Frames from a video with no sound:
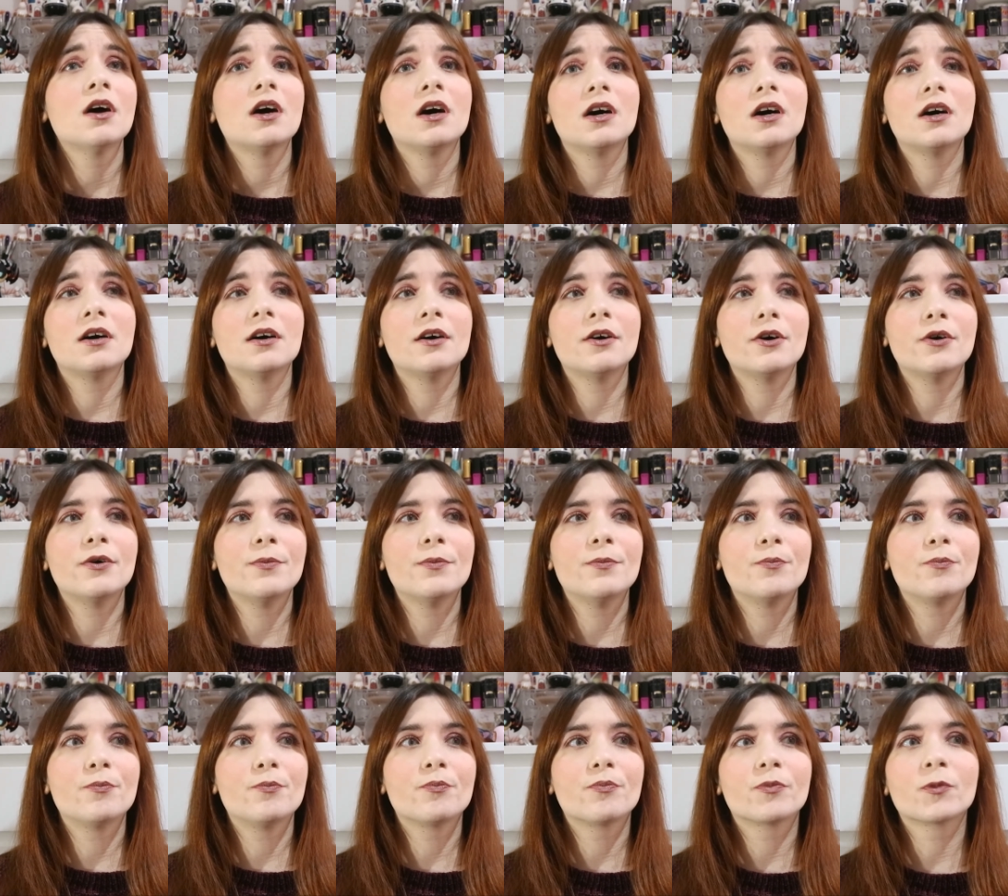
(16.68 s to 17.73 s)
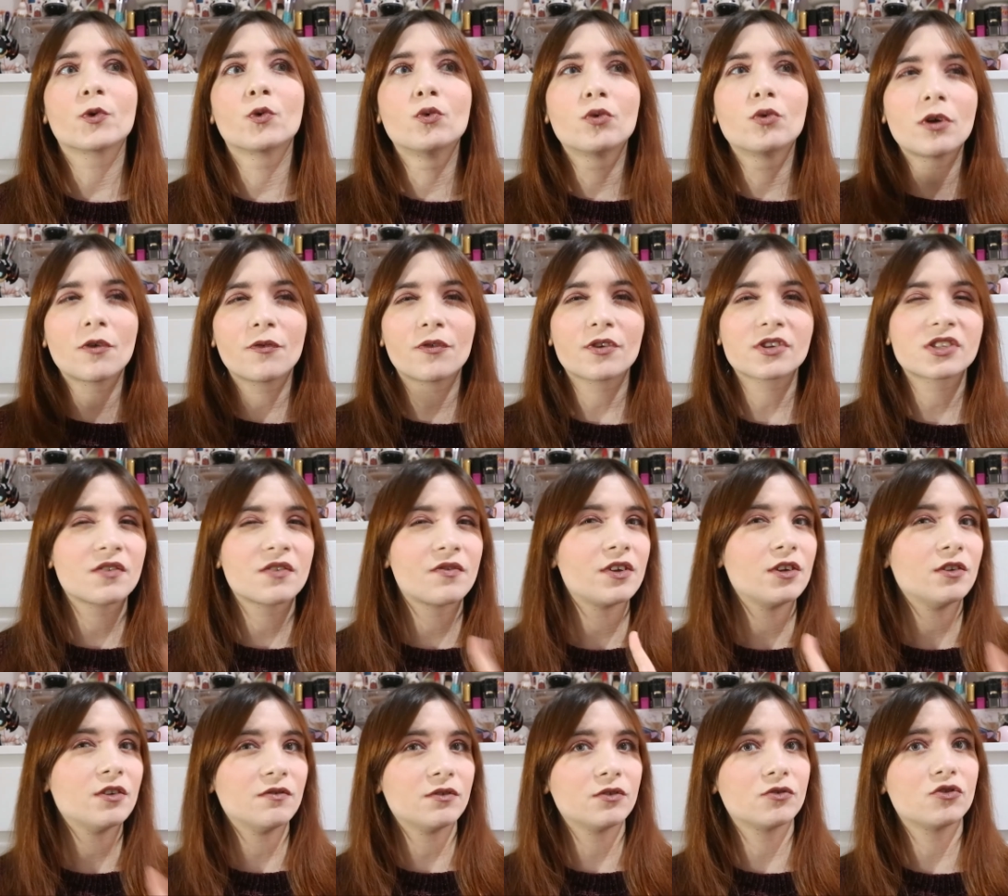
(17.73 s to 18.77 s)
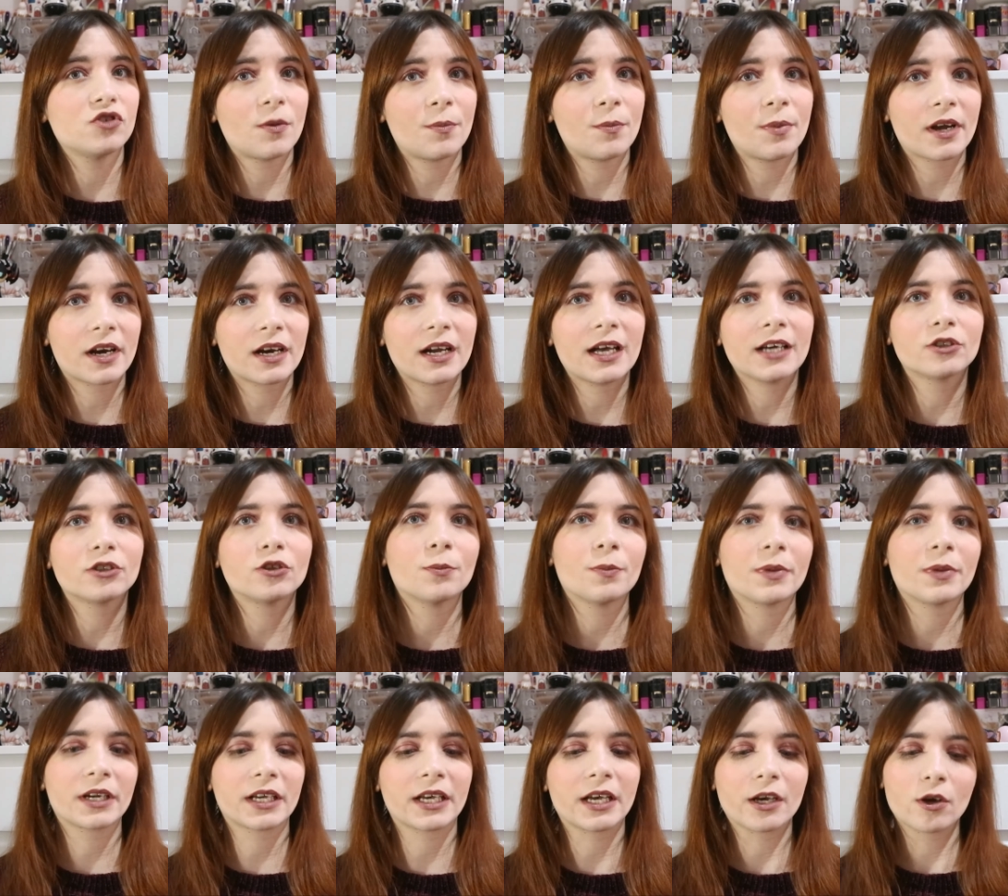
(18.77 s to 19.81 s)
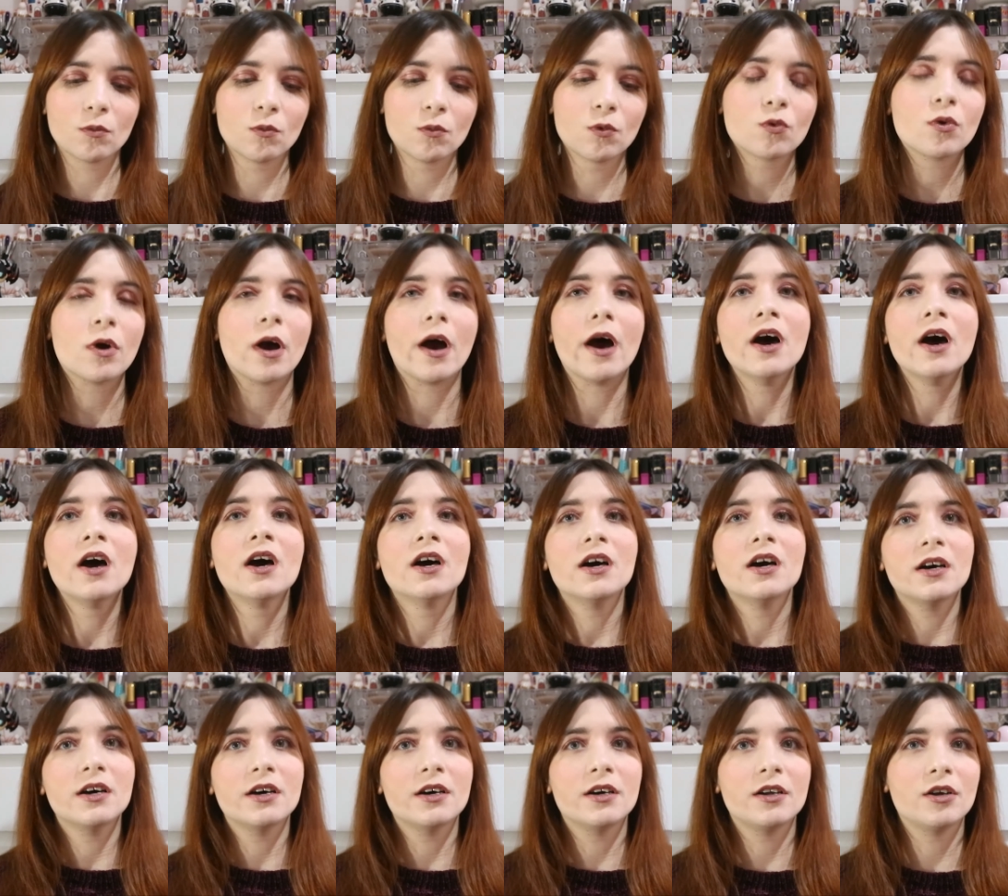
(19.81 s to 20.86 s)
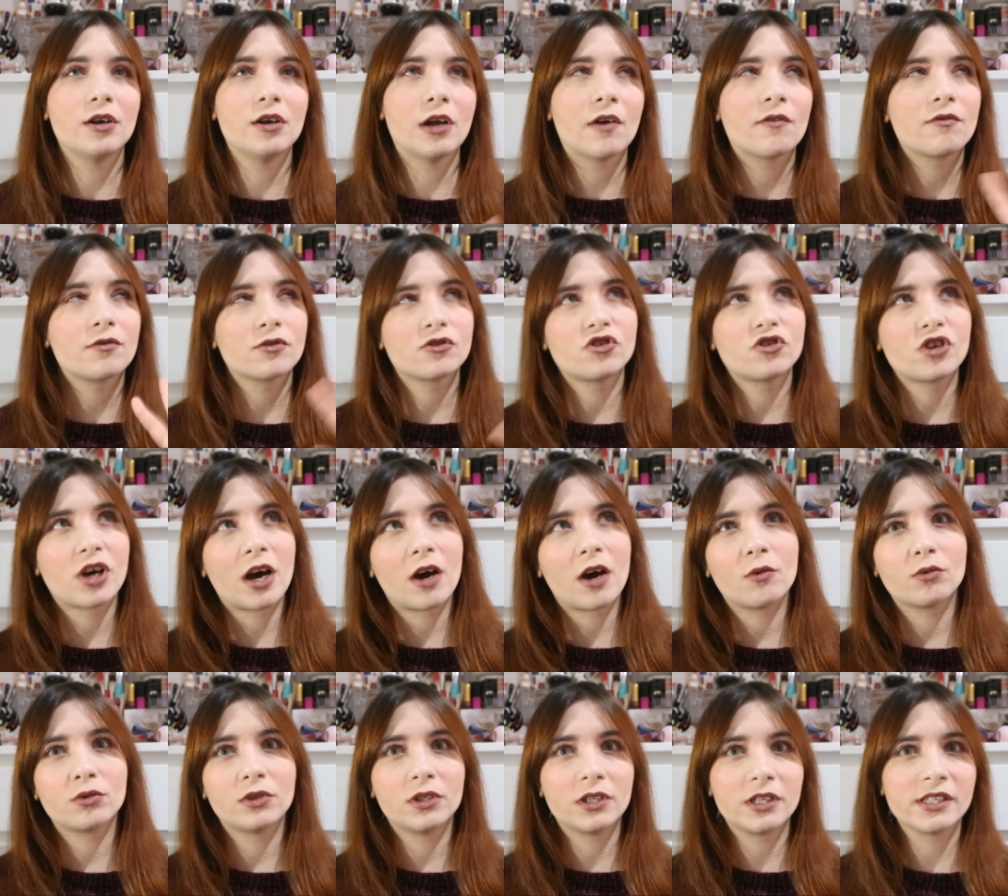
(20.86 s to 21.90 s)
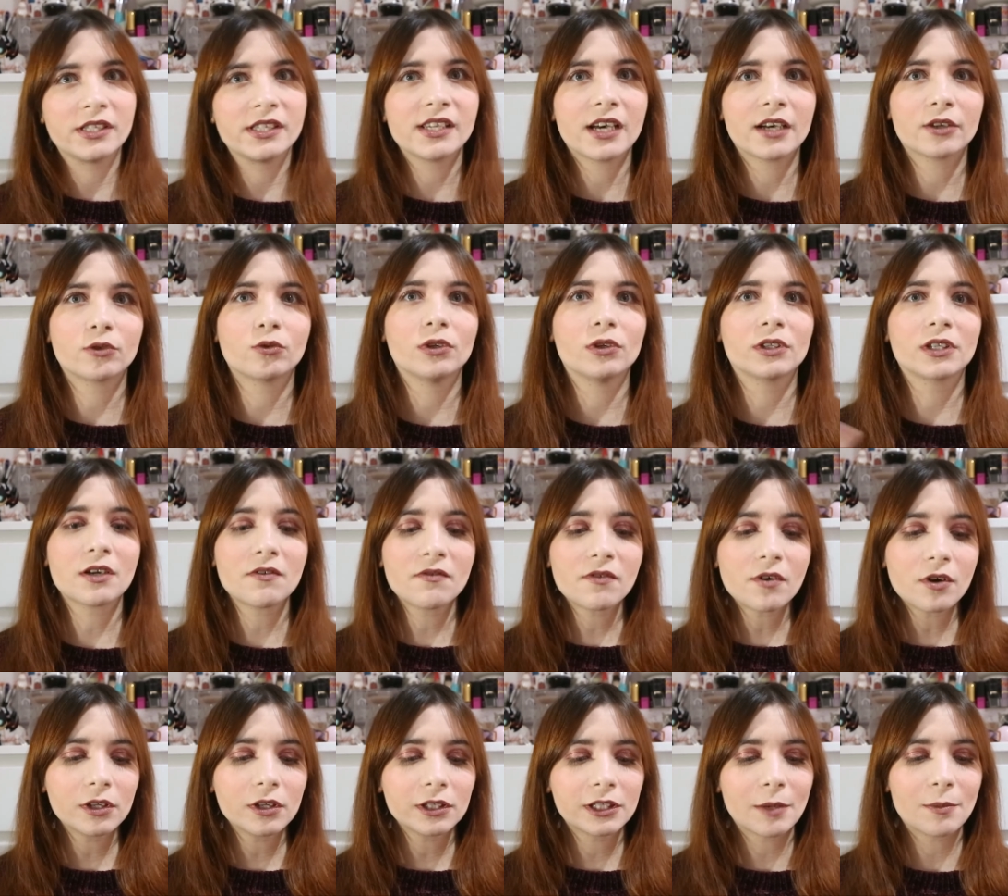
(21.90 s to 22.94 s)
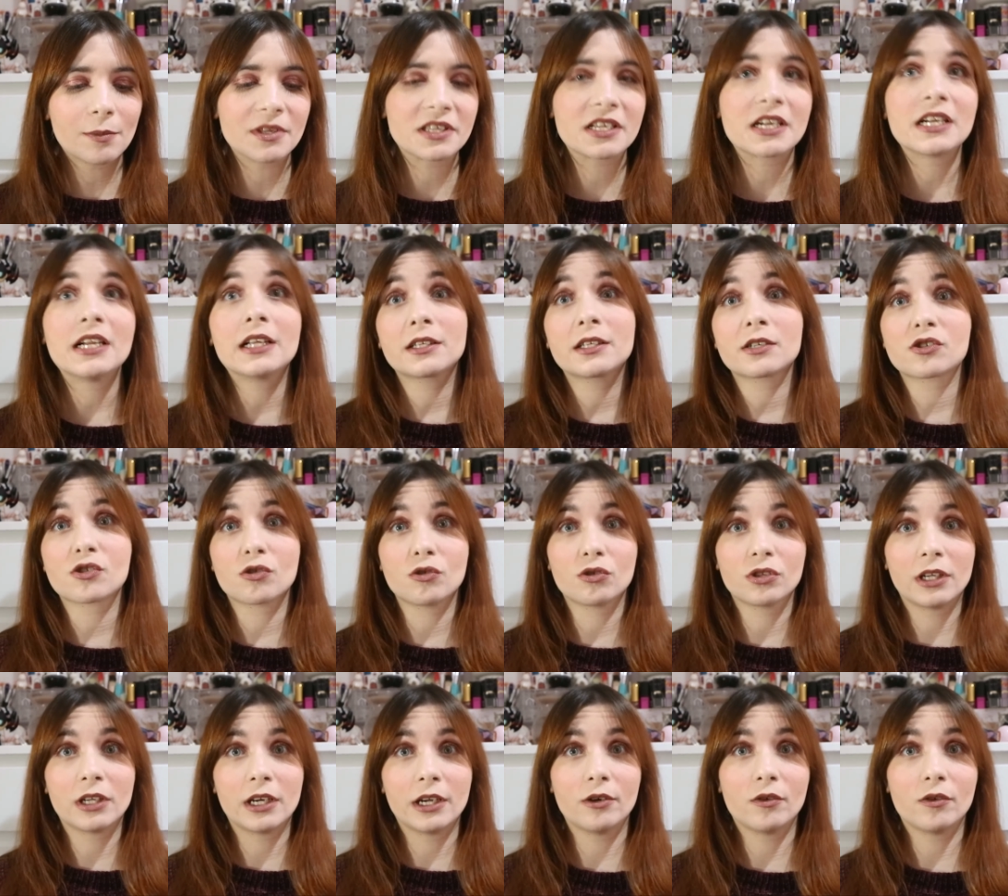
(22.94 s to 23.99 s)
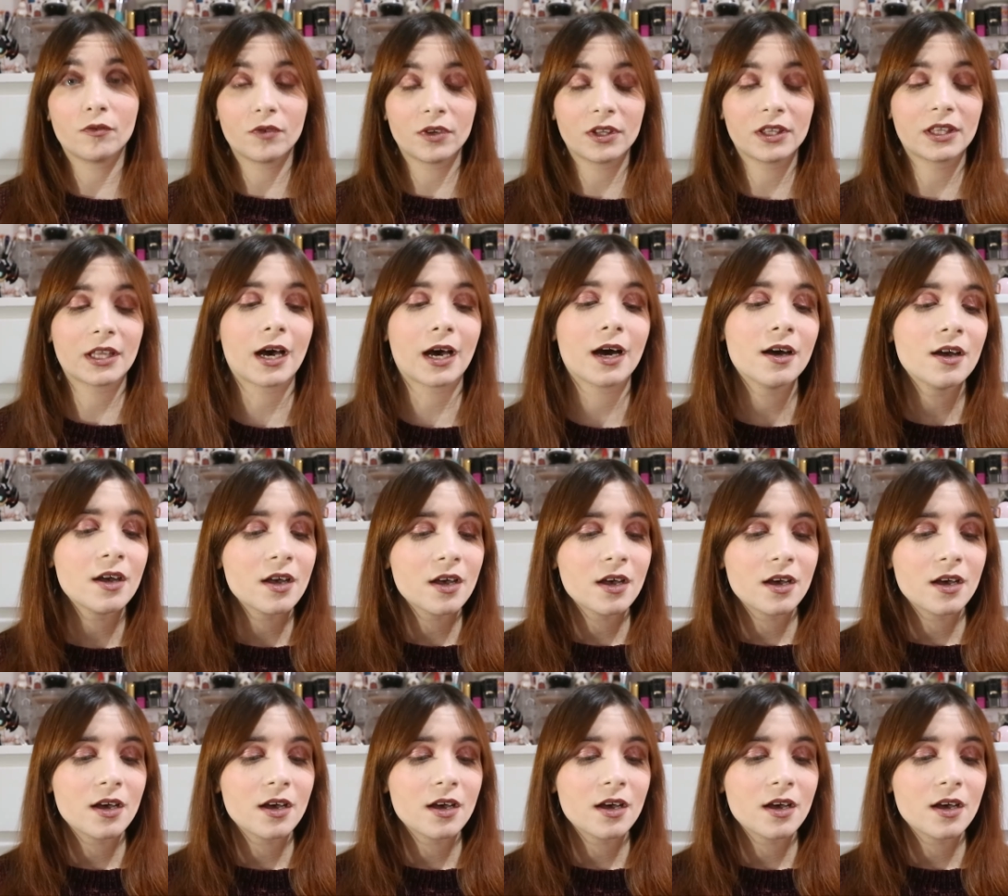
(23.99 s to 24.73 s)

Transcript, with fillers: Um, uno forse ve ne ho già parlato perché comunque eh, l'avevo già utilizzato altre volte, mentre gli altri sono delle novità.